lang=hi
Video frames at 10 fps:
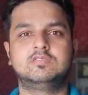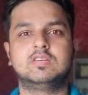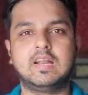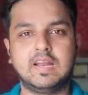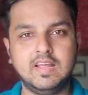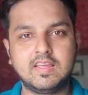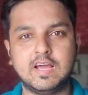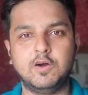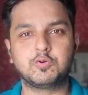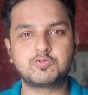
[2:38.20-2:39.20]
चल रही है
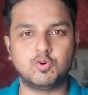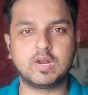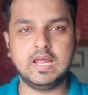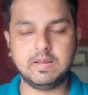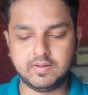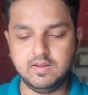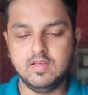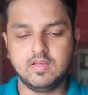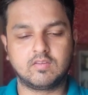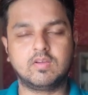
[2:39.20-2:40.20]
क्या कुछ हो रहा है यहाँ पर
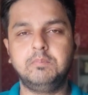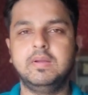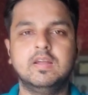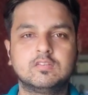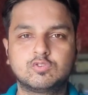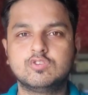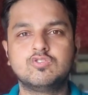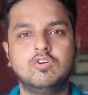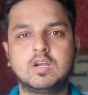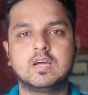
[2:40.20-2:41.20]
क्योंकि प्लेयर्स को
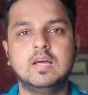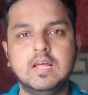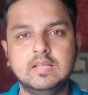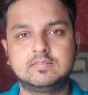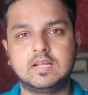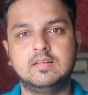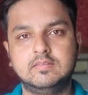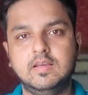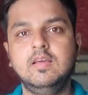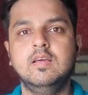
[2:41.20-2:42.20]
चोट इस तरह
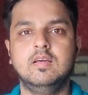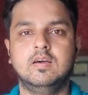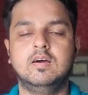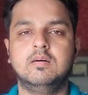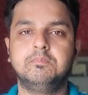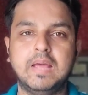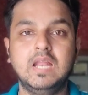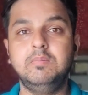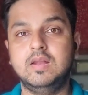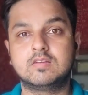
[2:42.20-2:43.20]
से
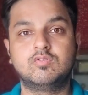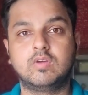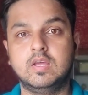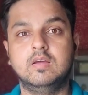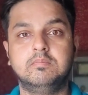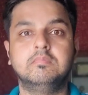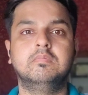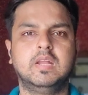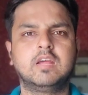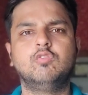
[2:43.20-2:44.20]
पहले भी लग चुकी
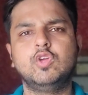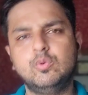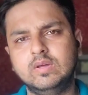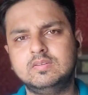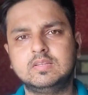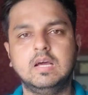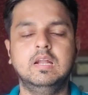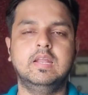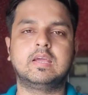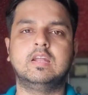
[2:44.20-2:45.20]
है लेकिन वो यूएसए था
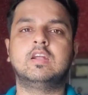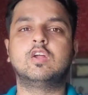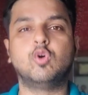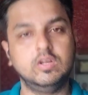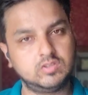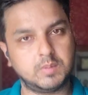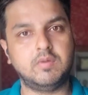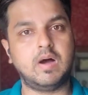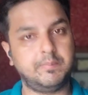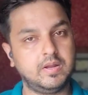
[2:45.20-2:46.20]
लेकिन रोहित शर्मा
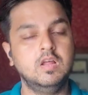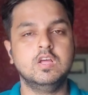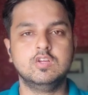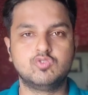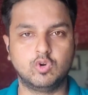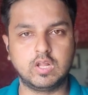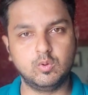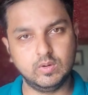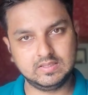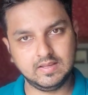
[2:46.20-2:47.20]
वहाँ पर चोटिल
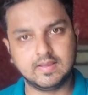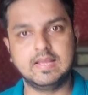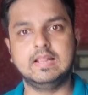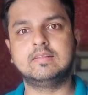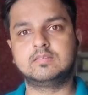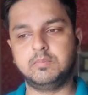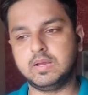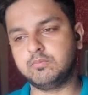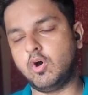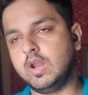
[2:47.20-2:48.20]
हुए थे खेलते समय
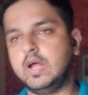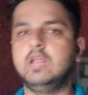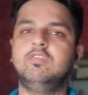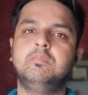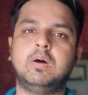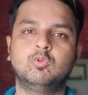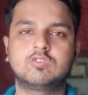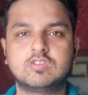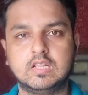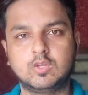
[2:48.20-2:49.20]
एक बॉल अनइवन बाउंस
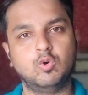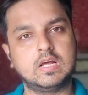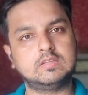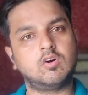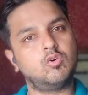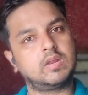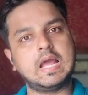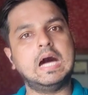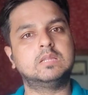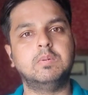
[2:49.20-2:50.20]
के चलते उठा था और उनके
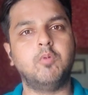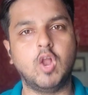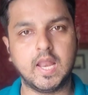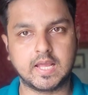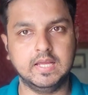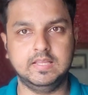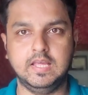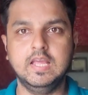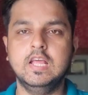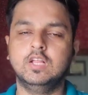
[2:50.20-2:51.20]
हाथ पे बॉल लग गई थी
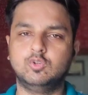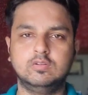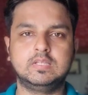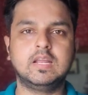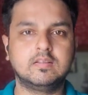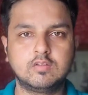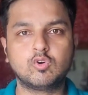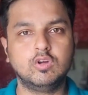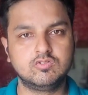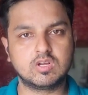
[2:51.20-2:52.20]
तो इस तरीके से
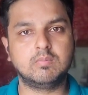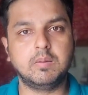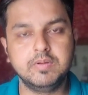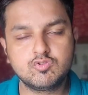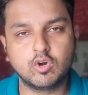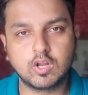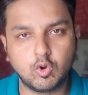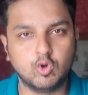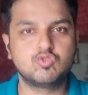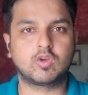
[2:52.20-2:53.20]
रोहित शर्मा भी चोटिल
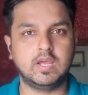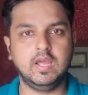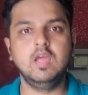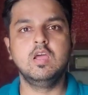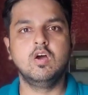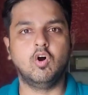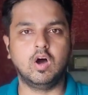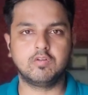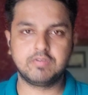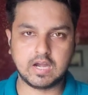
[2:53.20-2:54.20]
हो चुके हैं
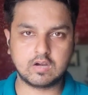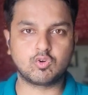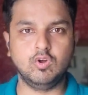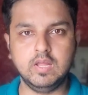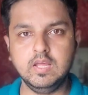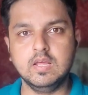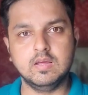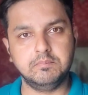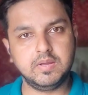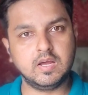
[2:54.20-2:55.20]
और विराट कोहली
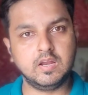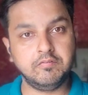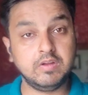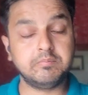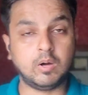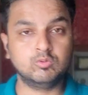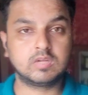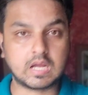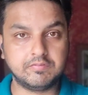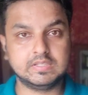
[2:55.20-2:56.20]
भी अनइवन बाउंस
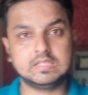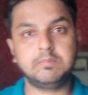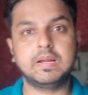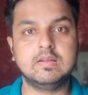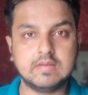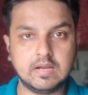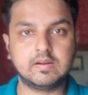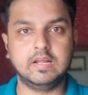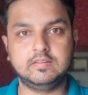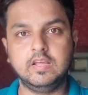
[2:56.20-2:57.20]
से काफ़ी ज़्यादा परेशान
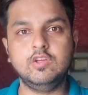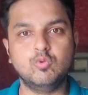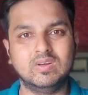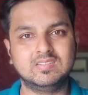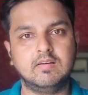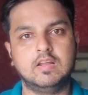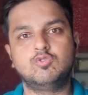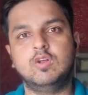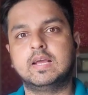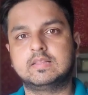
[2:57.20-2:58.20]
रहे थे यूएसए वाले
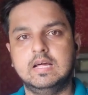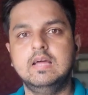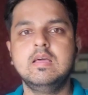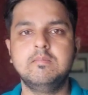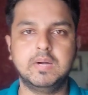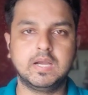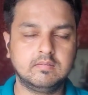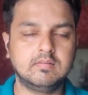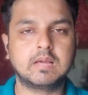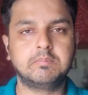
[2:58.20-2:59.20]
जो लैग था बट
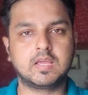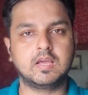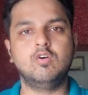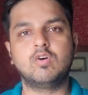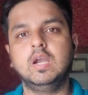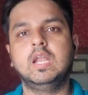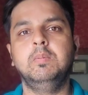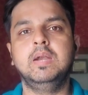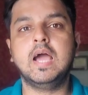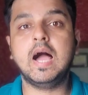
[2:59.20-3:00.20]
इस लेग में क्या होगा
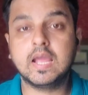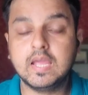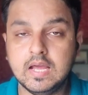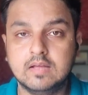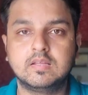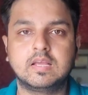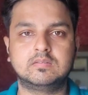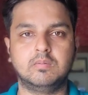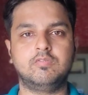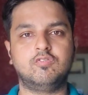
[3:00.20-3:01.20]
टीम इंडिया आगे यहाँ से
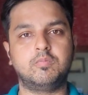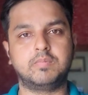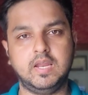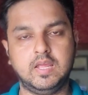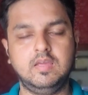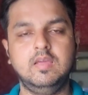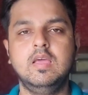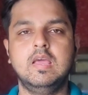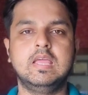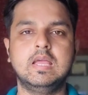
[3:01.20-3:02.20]
कैसा परफॉर्म करेगी
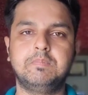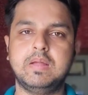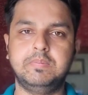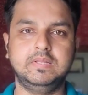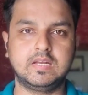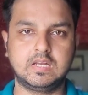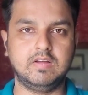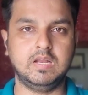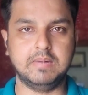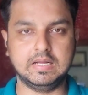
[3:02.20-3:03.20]
ये अपने आप से देखने
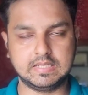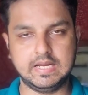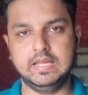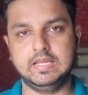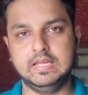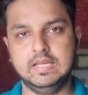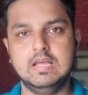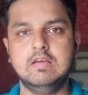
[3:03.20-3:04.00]
वाली बात रहेगी